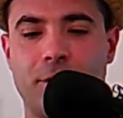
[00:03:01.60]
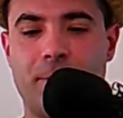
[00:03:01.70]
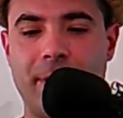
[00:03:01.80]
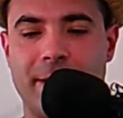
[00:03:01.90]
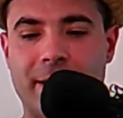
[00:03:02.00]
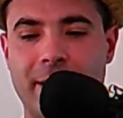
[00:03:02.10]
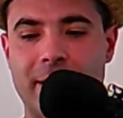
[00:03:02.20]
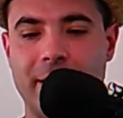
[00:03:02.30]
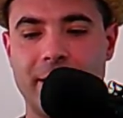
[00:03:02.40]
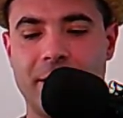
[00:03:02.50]
du
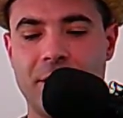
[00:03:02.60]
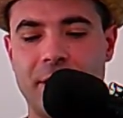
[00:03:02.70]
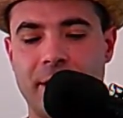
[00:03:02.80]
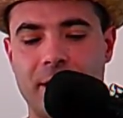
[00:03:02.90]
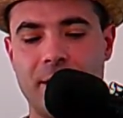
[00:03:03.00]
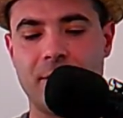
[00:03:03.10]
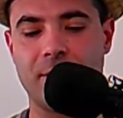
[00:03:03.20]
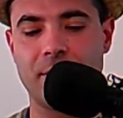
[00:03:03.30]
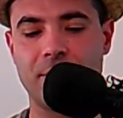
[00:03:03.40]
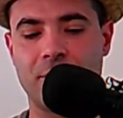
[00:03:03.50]
plastique, c'est génial.
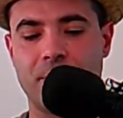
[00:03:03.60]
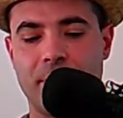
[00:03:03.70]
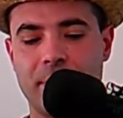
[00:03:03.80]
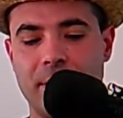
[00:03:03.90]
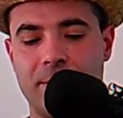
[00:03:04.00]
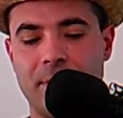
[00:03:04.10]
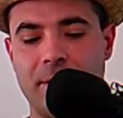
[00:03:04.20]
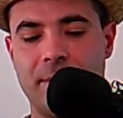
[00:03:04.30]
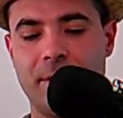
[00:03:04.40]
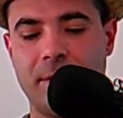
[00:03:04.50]
Alors, je pense qu'à mon
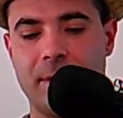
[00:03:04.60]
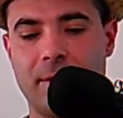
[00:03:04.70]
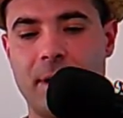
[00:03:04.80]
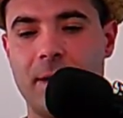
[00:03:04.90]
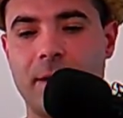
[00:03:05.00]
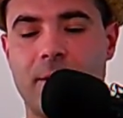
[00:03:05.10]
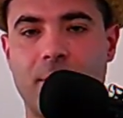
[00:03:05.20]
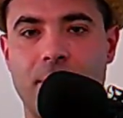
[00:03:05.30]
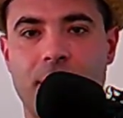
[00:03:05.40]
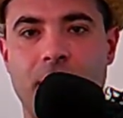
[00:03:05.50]
avis, de... ah
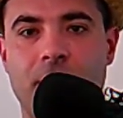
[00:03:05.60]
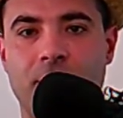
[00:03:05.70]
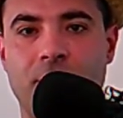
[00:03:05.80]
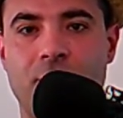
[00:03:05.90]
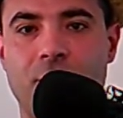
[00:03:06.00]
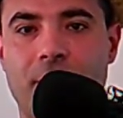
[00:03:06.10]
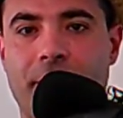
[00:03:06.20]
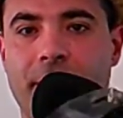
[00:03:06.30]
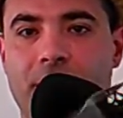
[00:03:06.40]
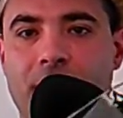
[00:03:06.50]
d'accord, ok, en dessous en
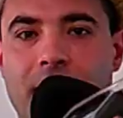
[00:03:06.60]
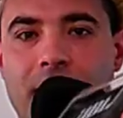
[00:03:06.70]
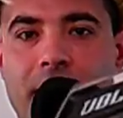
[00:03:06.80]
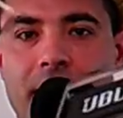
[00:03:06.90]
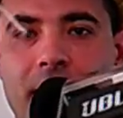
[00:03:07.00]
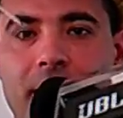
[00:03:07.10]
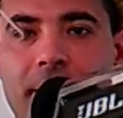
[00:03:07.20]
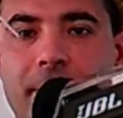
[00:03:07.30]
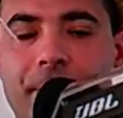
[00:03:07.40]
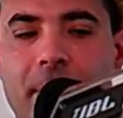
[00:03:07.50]
fait, voilà, hein, il y a
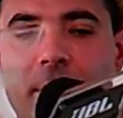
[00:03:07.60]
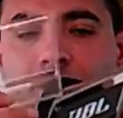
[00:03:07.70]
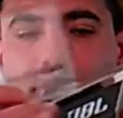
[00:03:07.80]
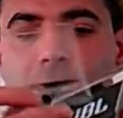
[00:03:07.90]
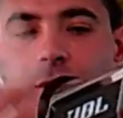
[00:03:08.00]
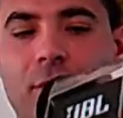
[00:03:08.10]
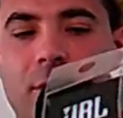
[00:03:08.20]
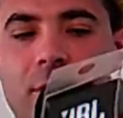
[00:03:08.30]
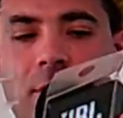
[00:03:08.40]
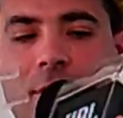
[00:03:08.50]
dessous
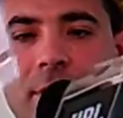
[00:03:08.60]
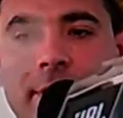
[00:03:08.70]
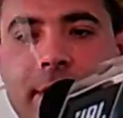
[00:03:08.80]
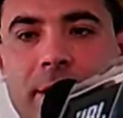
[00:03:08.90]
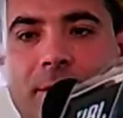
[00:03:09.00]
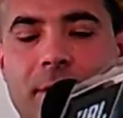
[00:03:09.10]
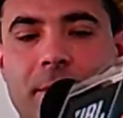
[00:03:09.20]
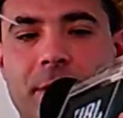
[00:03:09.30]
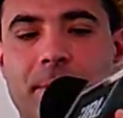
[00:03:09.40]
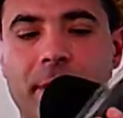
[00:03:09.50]
l'enceinte, le, on a un
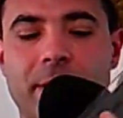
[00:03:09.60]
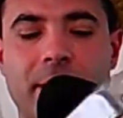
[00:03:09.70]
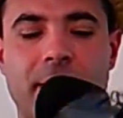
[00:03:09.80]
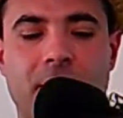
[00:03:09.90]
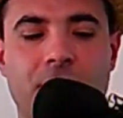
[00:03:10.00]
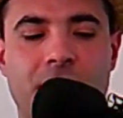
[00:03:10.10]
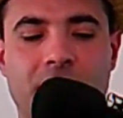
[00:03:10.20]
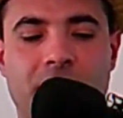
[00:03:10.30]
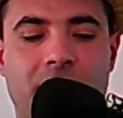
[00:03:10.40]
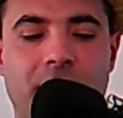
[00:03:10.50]
petit plastique à
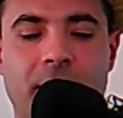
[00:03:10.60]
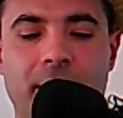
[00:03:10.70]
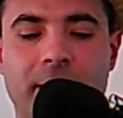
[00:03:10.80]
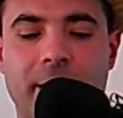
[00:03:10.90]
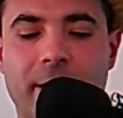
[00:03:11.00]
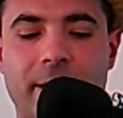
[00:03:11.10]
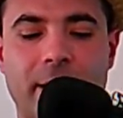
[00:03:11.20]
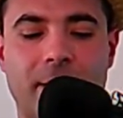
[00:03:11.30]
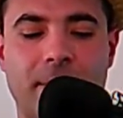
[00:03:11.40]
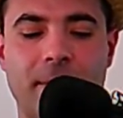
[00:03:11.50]
retirer
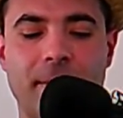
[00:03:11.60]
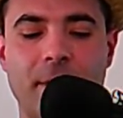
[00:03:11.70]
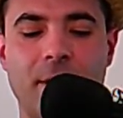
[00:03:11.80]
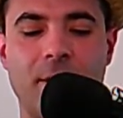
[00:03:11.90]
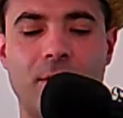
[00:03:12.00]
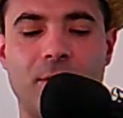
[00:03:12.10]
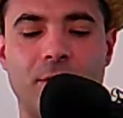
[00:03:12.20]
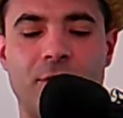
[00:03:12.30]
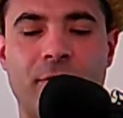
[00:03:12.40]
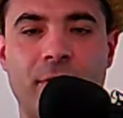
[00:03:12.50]
délicatement. Euh,
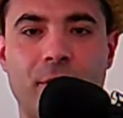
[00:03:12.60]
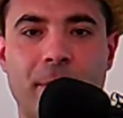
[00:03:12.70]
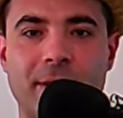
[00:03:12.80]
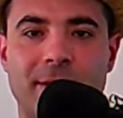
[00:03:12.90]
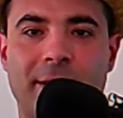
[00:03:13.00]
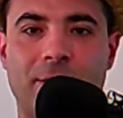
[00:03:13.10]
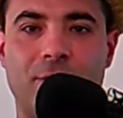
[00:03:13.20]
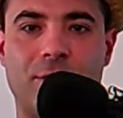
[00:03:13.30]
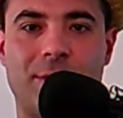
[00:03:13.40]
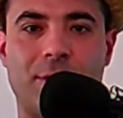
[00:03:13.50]
je vais vous présenter tout
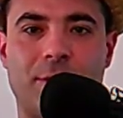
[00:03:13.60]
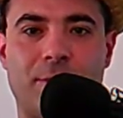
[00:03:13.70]
de suite